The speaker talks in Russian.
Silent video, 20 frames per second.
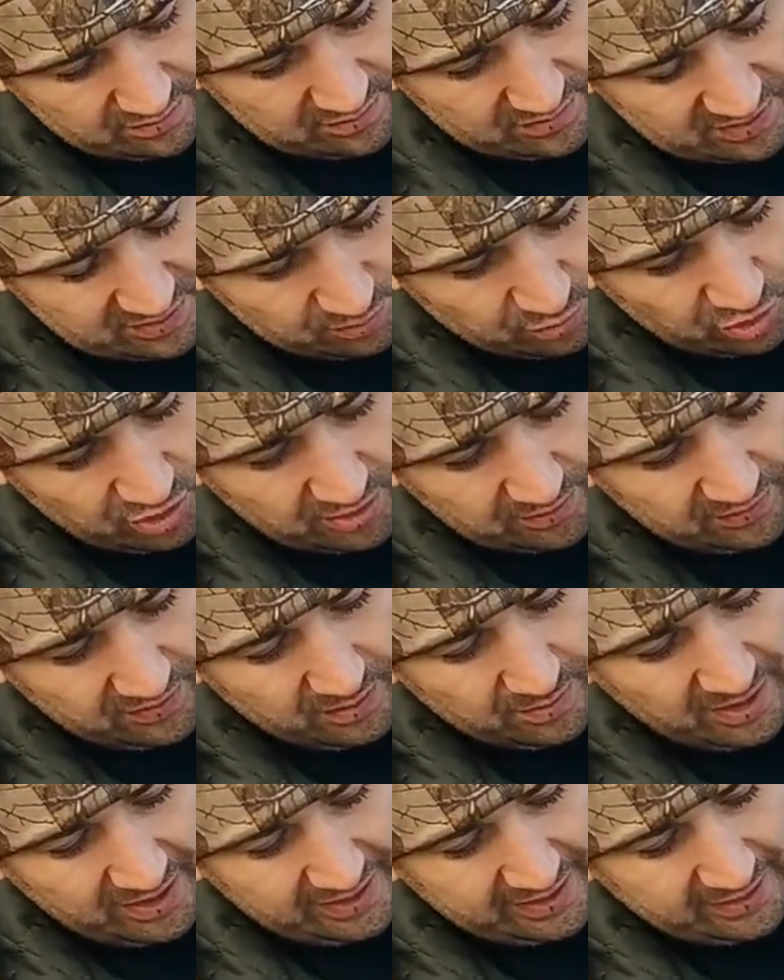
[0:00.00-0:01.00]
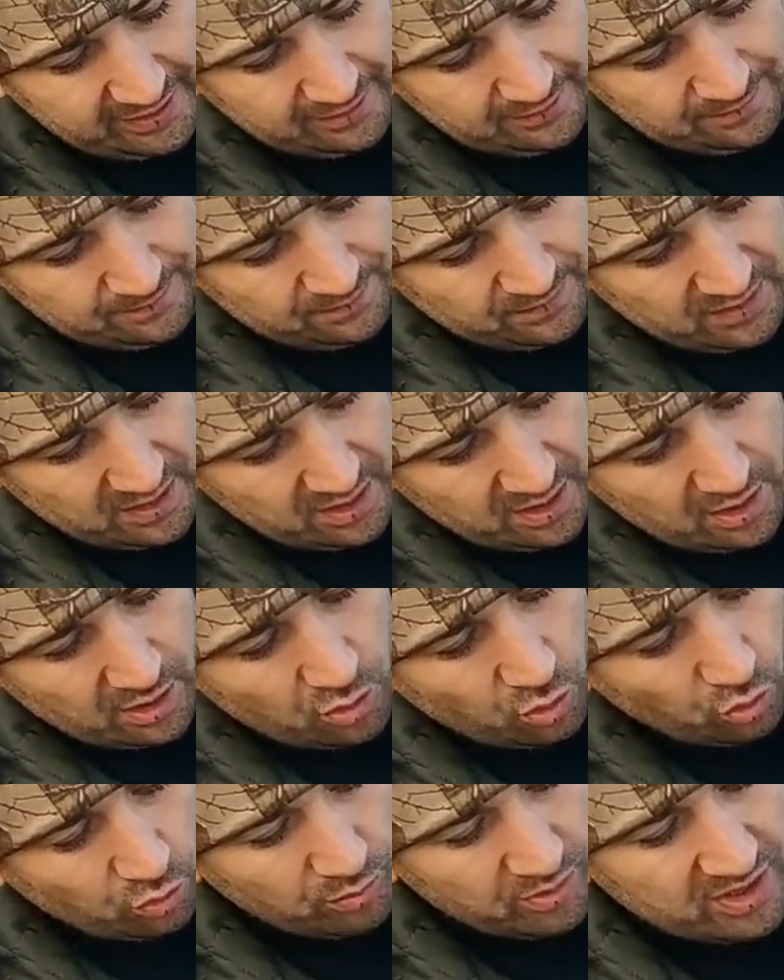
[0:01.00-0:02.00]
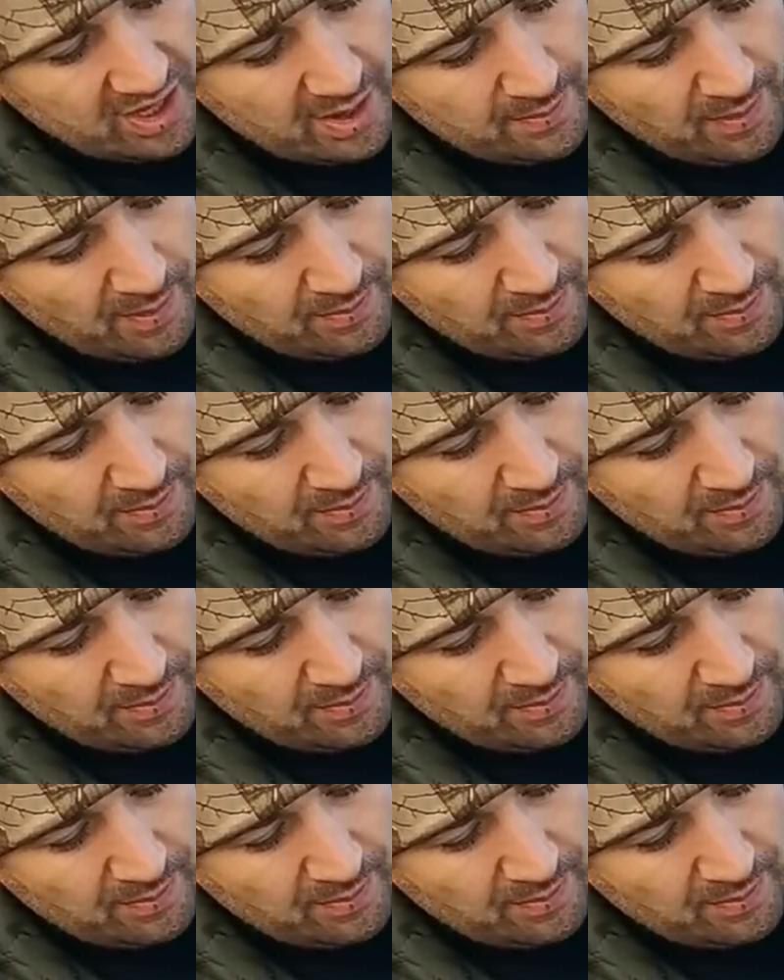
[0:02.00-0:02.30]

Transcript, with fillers: Смотрим внимательно. У меня